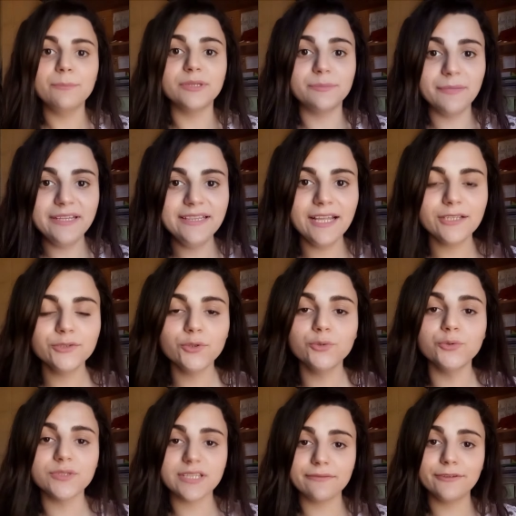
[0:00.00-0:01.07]
اتمنى
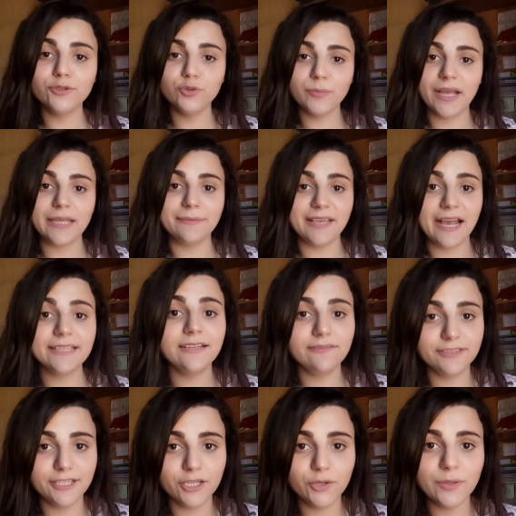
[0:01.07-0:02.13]
تكونوا استفدتوا معي بهذا
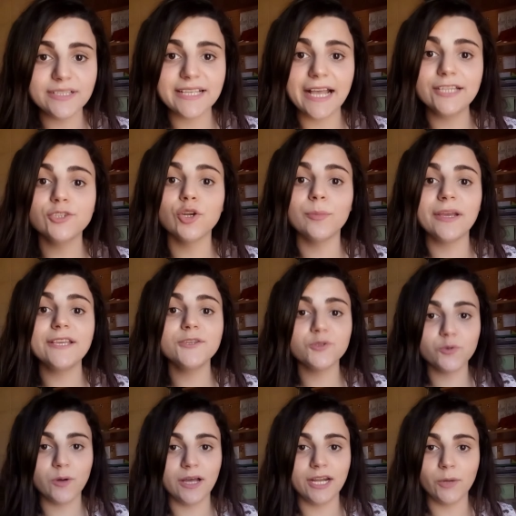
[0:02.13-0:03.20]
الفيديو اذا عندكم اي
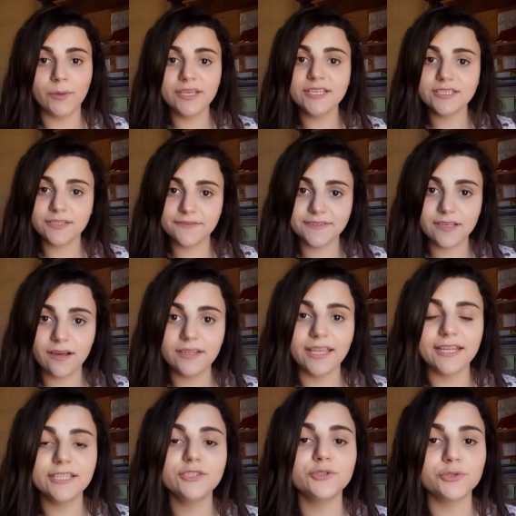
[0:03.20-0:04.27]
سؤال او اي استفسار
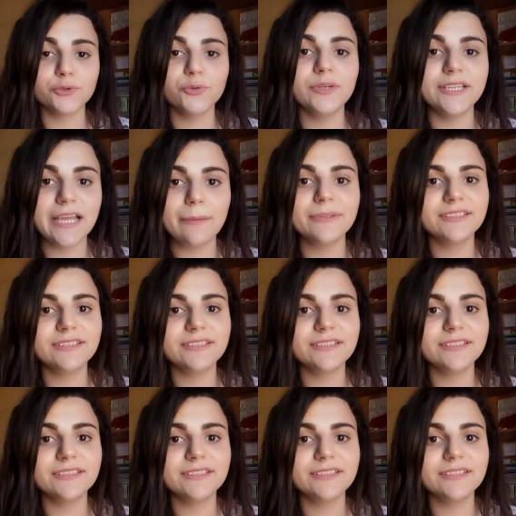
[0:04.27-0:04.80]
يا ريت تتركوا لي اياه